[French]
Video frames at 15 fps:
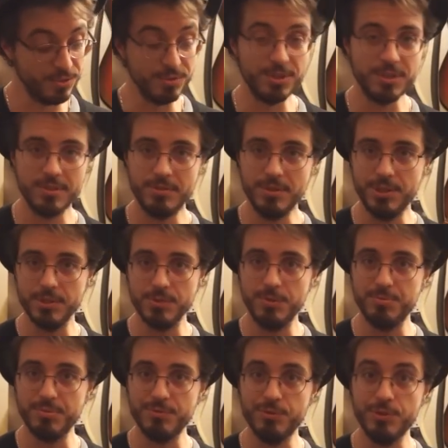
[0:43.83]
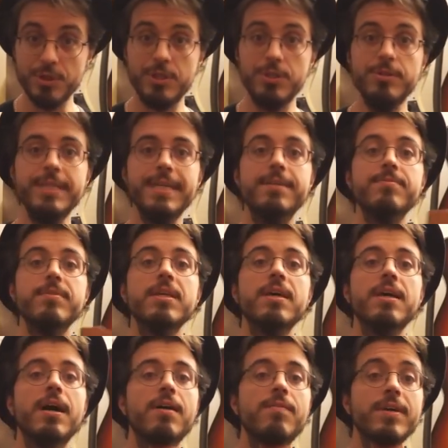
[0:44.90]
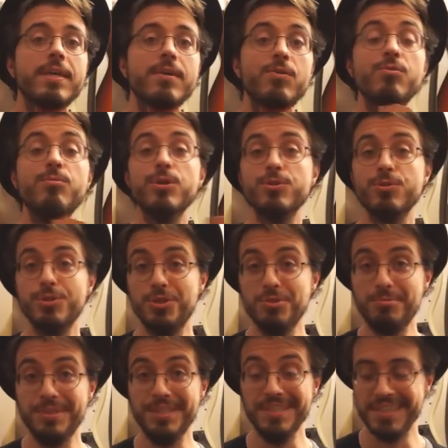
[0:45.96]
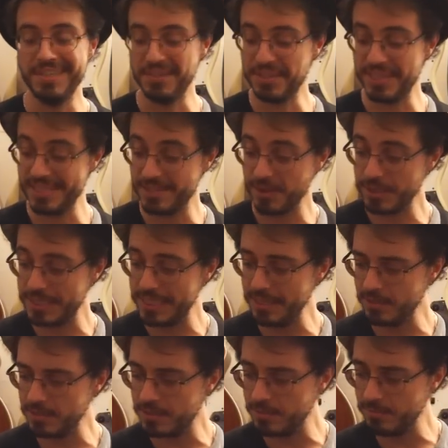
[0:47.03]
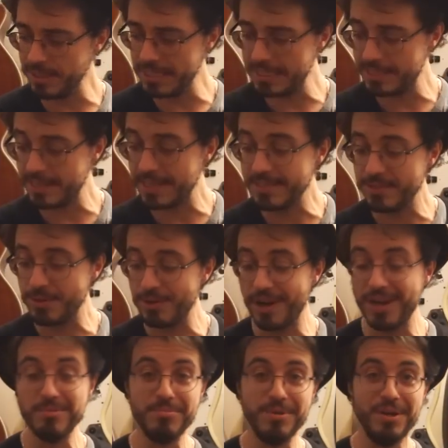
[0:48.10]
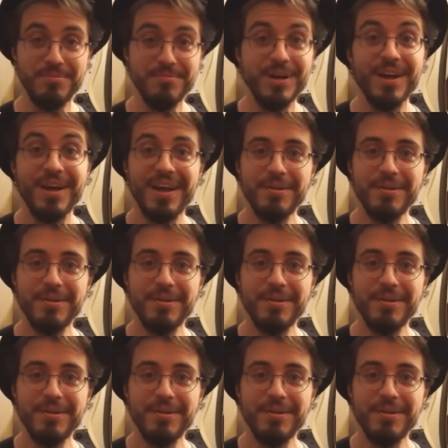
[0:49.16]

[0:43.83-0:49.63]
Donc aujourd'hui pour vous Cocoon, avec le morceau de Choupi qui est sorti en 2007 sur leur album